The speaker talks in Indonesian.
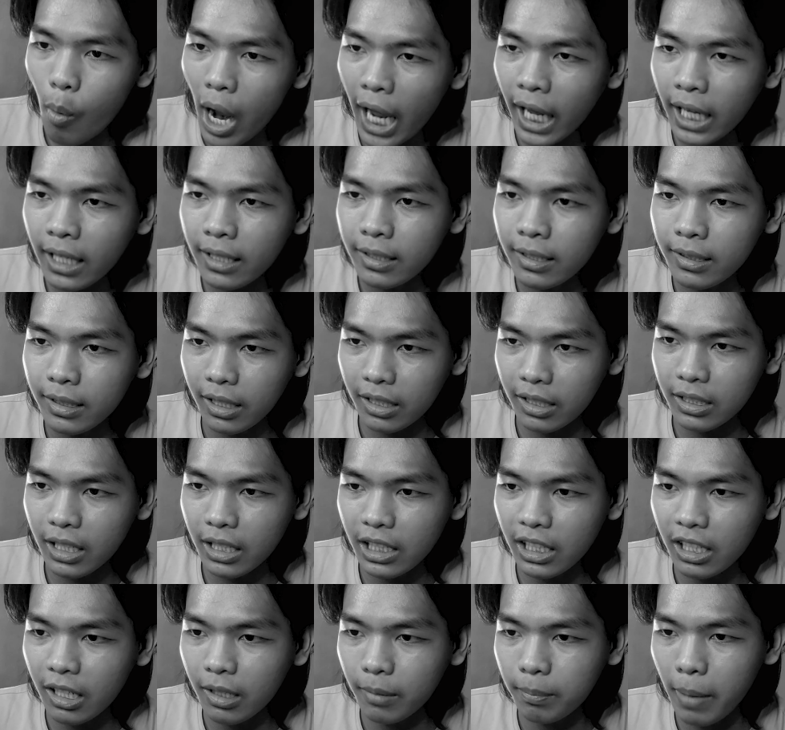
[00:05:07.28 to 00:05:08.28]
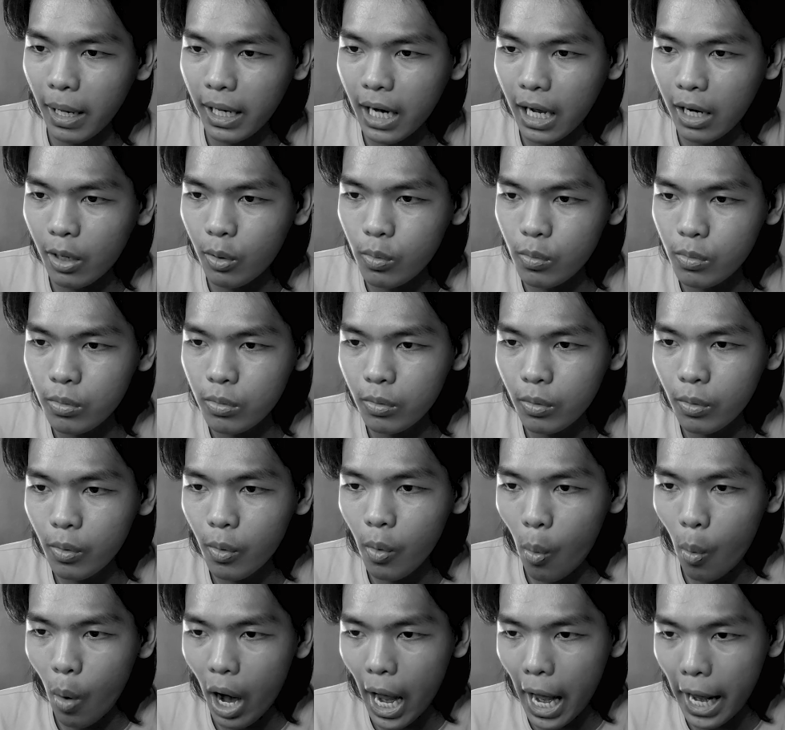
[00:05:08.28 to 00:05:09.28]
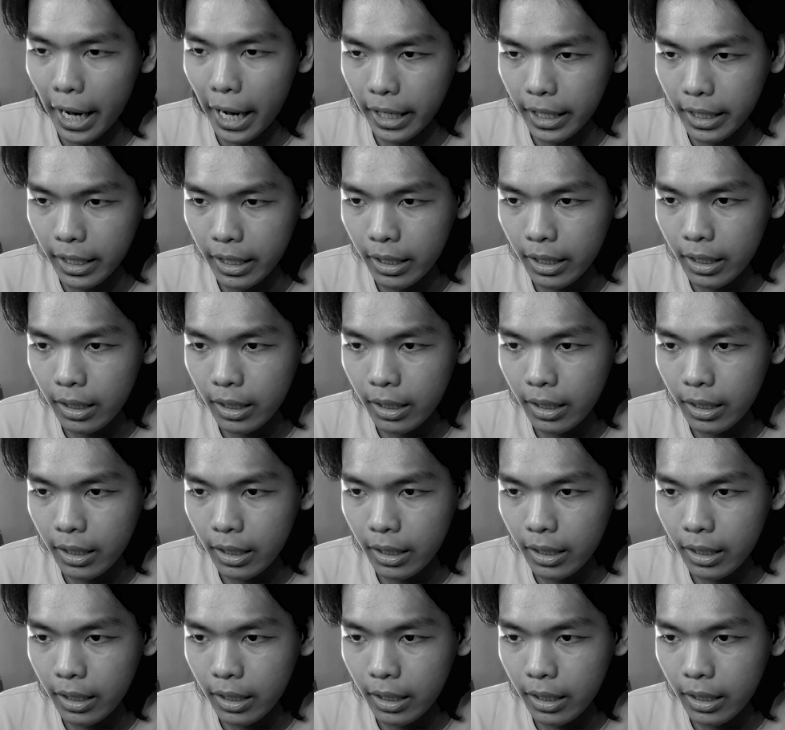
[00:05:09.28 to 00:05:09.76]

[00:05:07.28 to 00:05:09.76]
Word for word: why terjadi kepadaku? Why?